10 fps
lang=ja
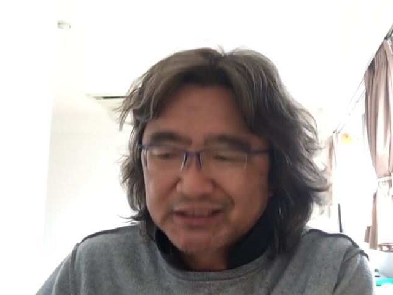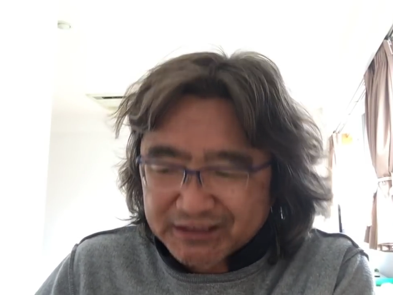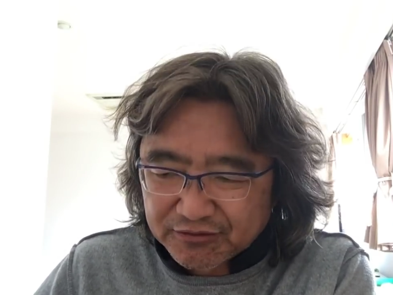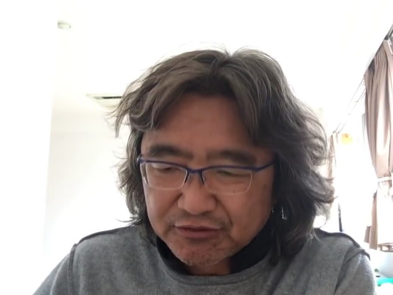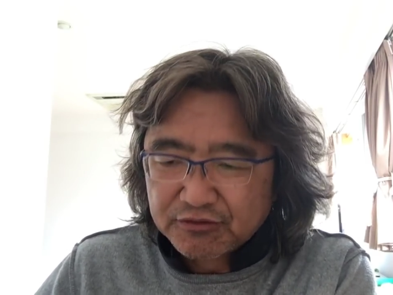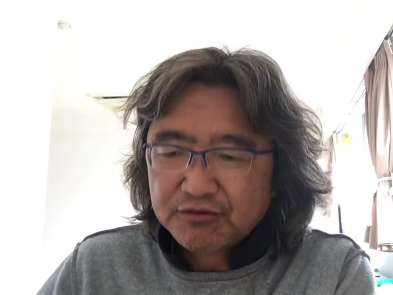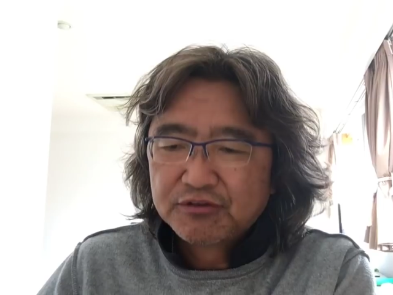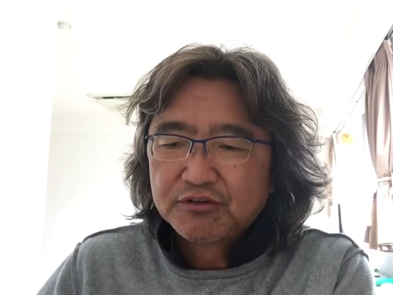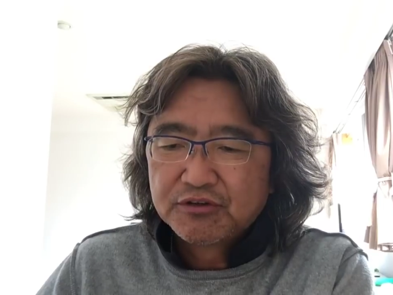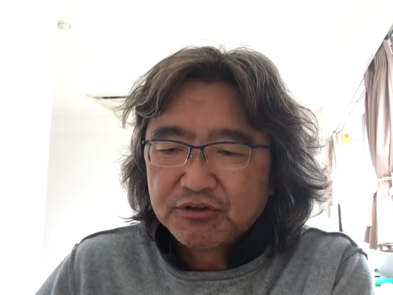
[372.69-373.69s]
聞く
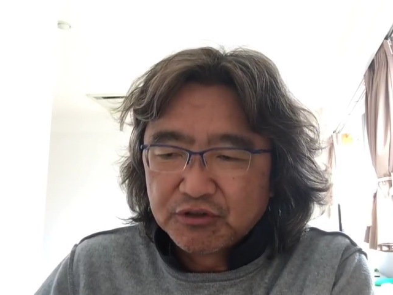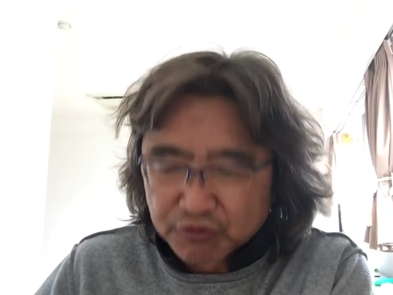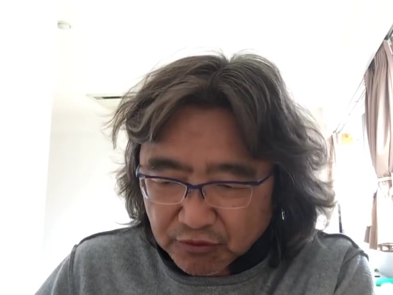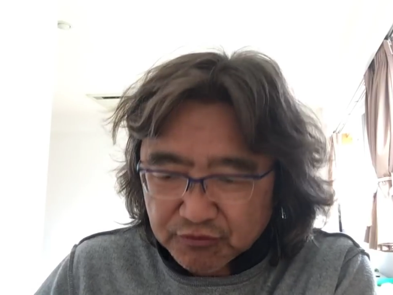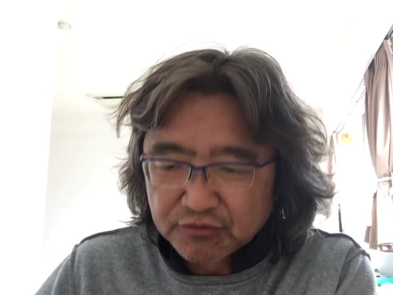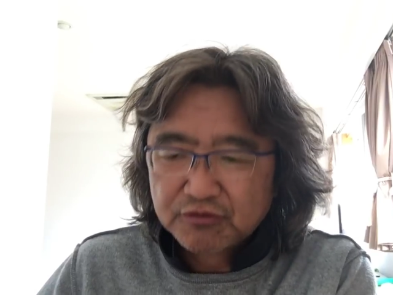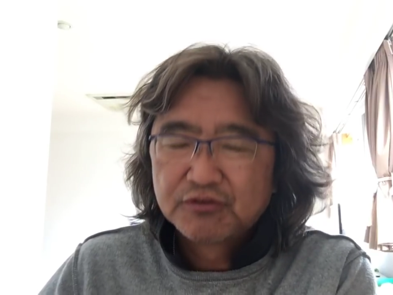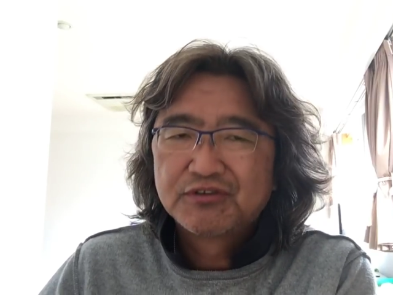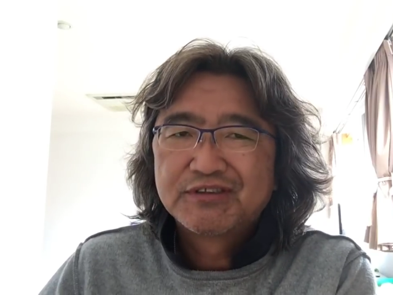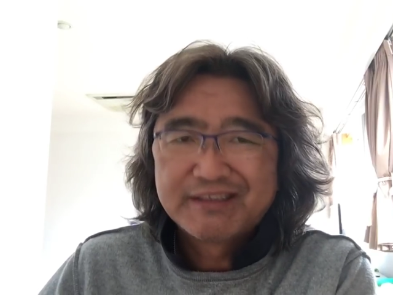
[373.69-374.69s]
予測
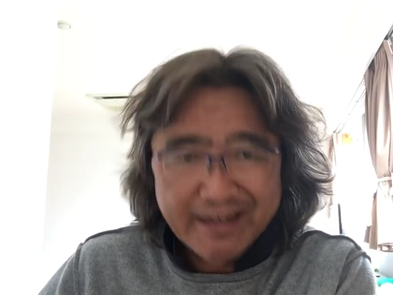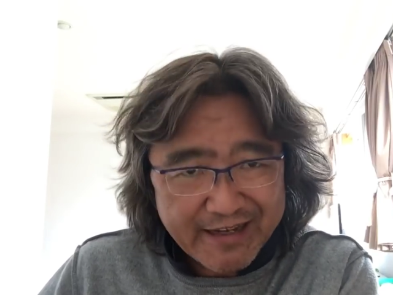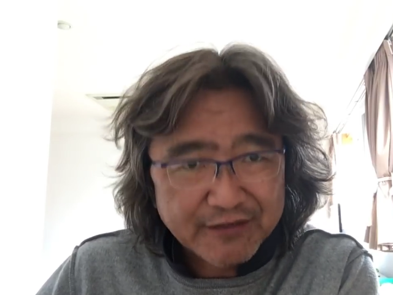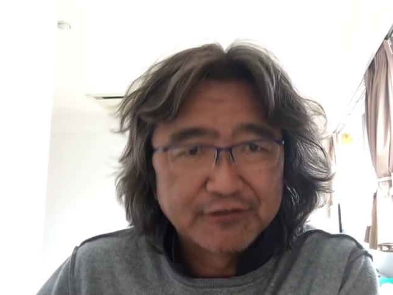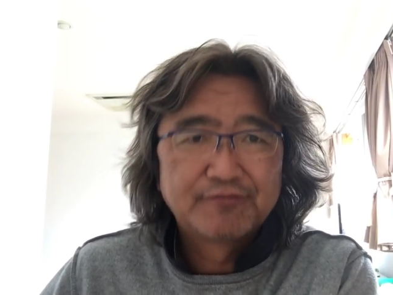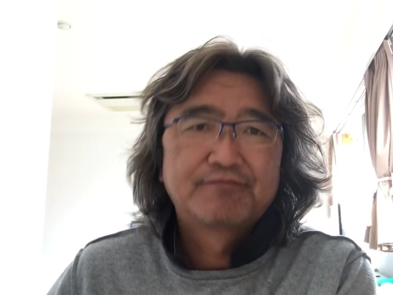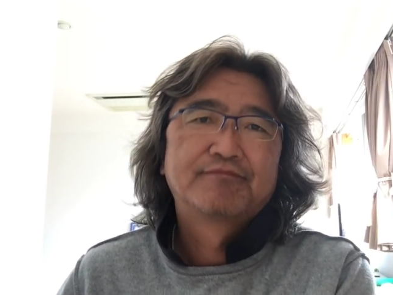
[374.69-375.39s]
戦略